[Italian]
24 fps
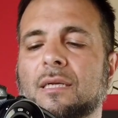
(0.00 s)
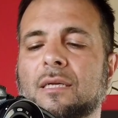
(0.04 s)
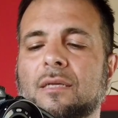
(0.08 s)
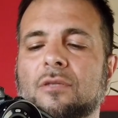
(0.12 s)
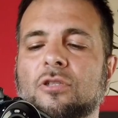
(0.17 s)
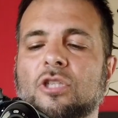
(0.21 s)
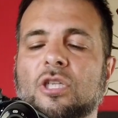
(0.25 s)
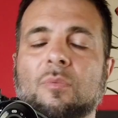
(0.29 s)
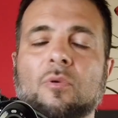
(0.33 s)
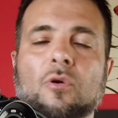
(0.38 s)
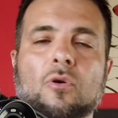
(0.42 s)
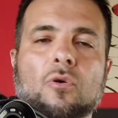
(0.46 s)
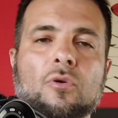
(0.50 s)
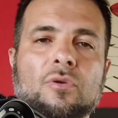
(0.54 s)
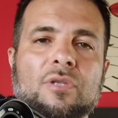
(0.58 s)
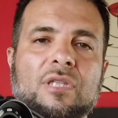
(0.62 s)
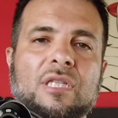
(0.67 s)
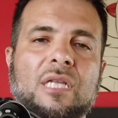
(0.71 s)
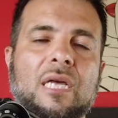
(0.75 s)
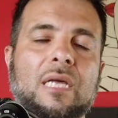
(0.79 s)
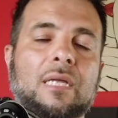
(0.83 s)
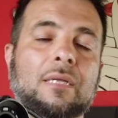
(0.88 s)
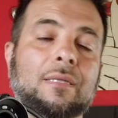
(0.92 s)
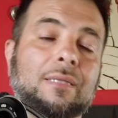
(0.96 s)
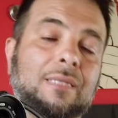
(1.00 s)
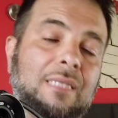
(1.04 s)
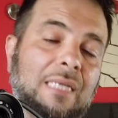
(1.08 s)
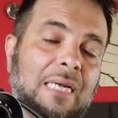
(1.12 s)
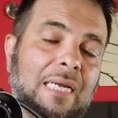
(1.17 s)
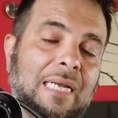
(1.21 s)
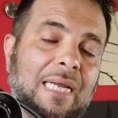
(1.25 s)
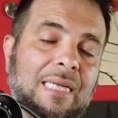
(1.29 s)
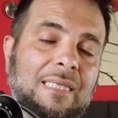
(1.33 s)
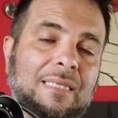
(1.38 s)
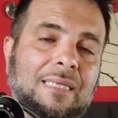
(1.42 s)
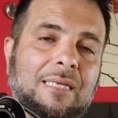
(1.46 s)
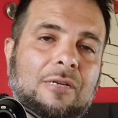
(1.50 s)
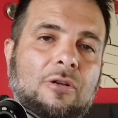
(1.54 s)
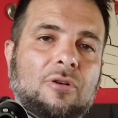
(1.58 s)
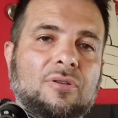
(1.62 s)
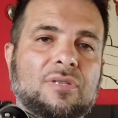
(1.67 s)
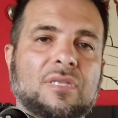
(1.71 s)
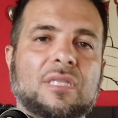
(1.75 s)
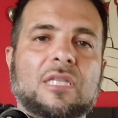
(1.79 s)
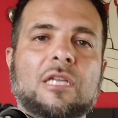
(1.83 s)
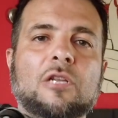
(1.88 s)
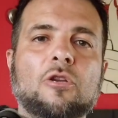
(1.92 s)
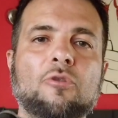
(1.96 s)
diciamo con de, tra le altre
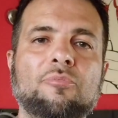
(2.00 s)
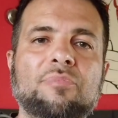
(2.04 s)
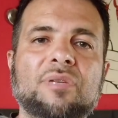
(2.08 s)
cose degli